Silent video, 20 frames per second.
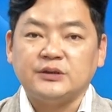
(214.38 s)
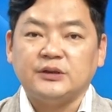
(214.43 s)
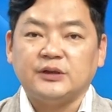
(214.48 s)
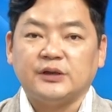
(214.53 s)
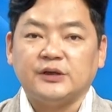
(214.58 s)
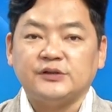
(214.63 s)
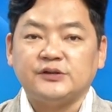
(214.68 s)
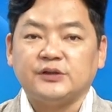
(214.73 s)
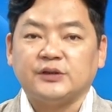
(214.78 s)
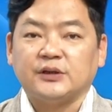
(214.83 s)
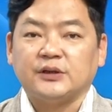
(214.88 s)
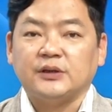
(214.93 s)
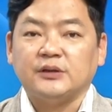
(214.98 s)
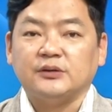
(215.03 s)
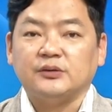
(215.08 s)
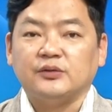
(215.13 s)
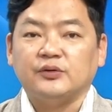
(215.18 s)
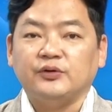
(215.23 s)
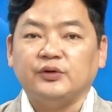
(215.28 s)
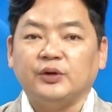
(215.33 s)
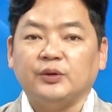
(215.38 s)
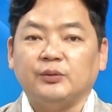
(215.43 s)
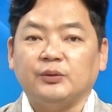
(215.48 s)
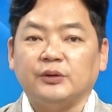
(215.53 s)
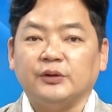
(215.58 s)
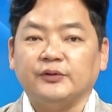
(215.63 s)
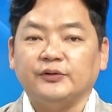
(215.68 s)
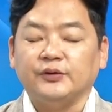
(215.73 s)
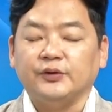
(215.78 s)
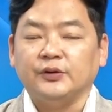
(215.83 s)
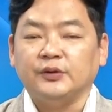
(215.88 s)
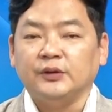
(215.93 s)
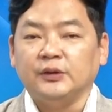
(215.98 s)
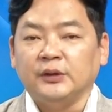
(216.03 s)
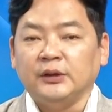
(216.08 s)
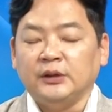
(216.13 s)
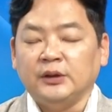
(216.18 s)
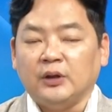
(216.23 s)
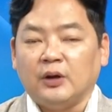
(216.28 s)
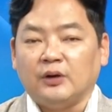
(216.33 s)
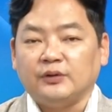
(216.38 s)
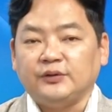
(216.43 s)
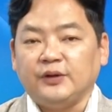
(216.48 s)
내기 시작한 그런 상황에서 어,